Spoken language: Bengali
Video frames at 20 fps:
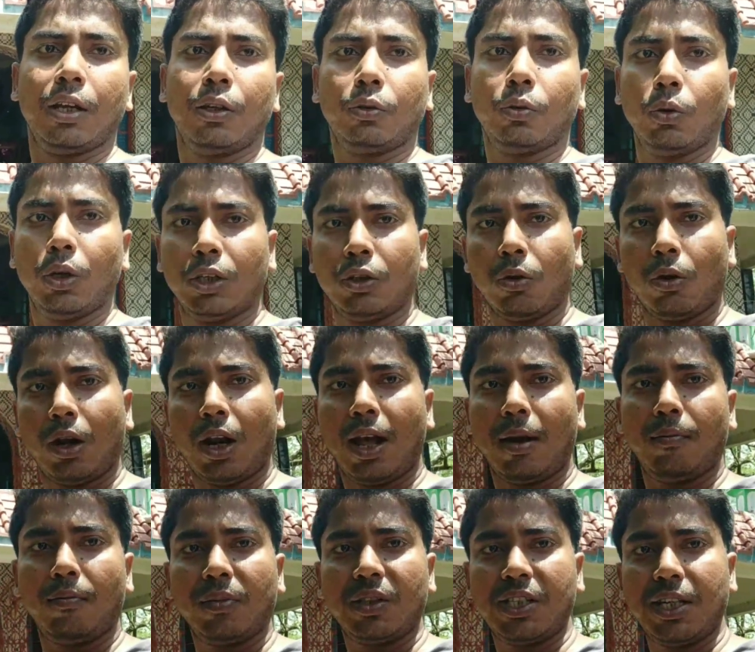তুলে ধরলাম
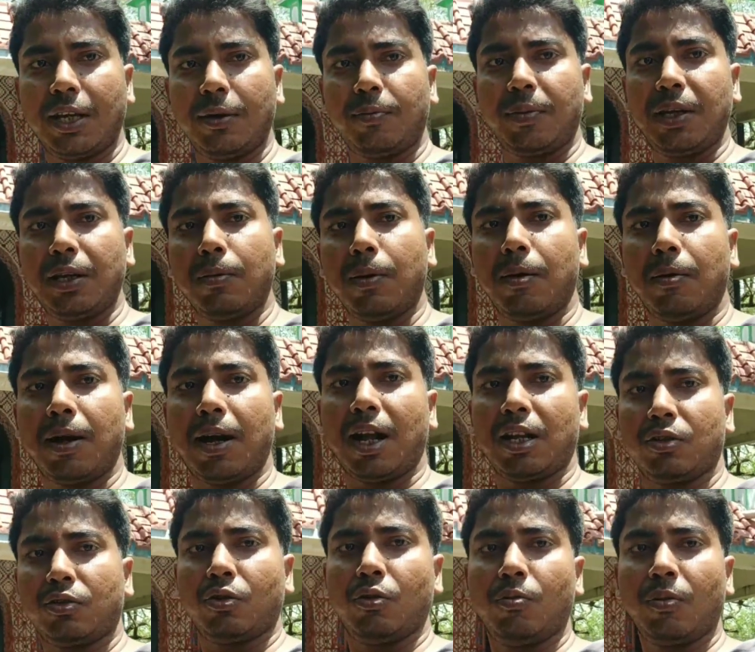যে এই পীর বাবার
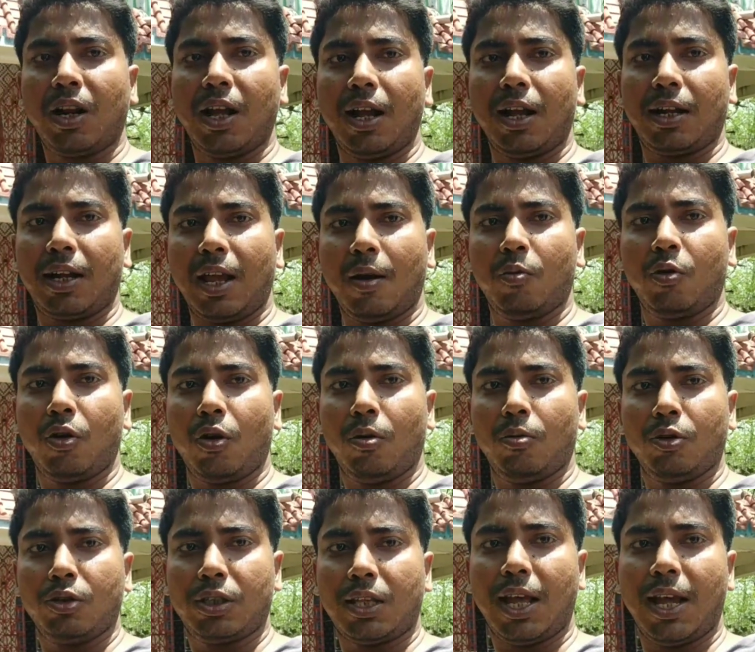আশ্রমটা কেমন
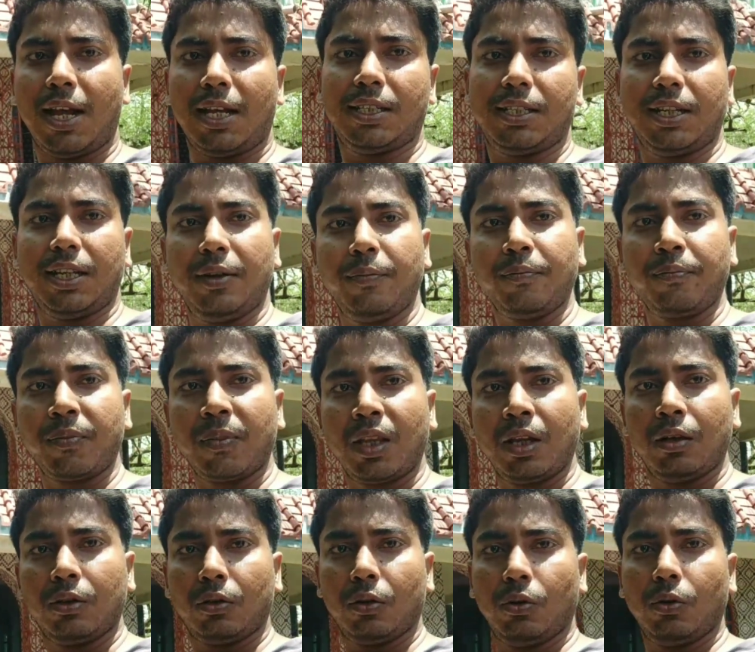অবস্থায় আছে
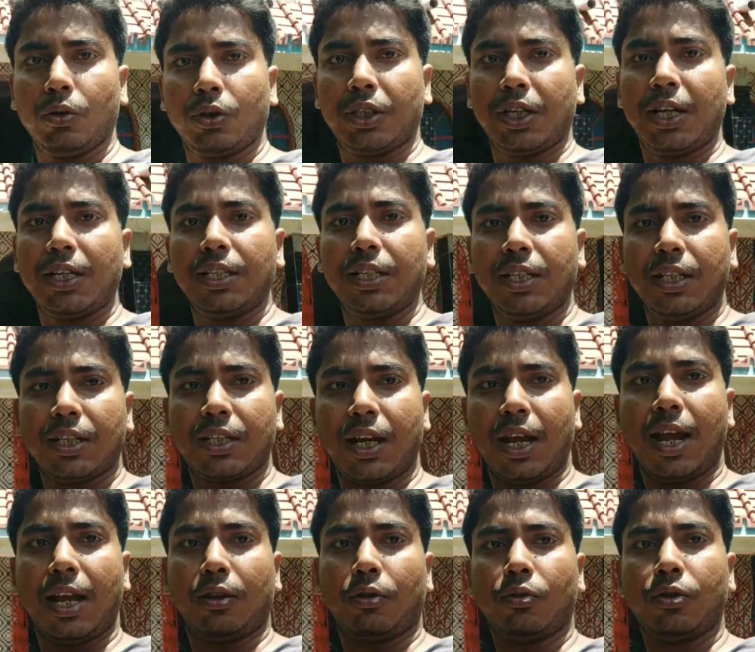তো সেই জিনিসটা
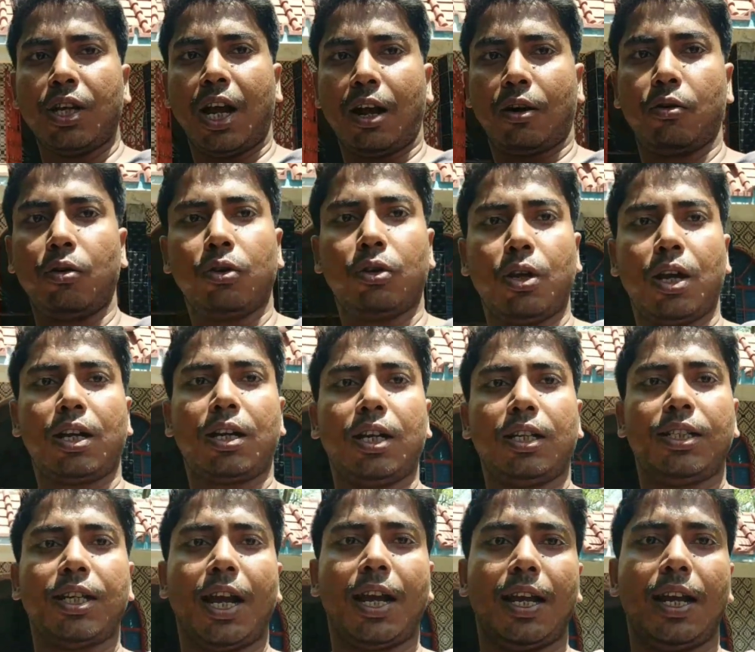এত জাগ্রত একটা
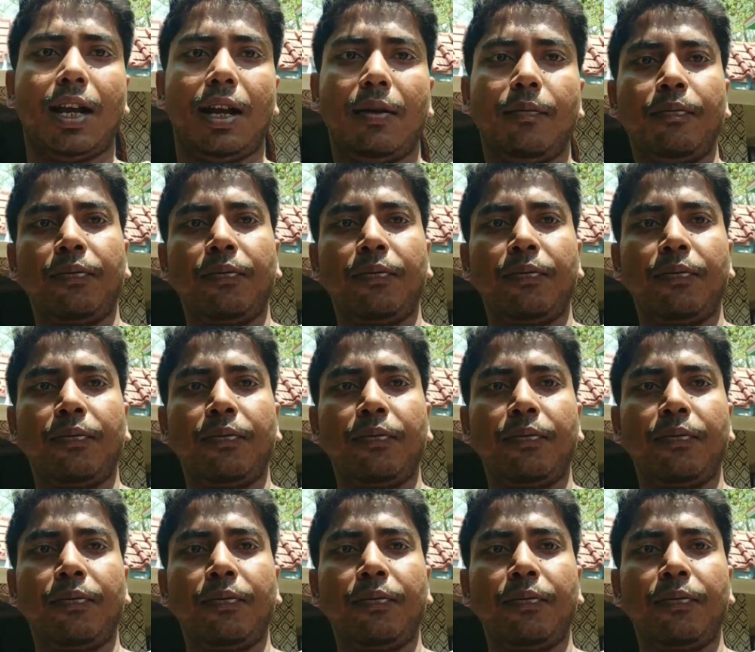জায়গা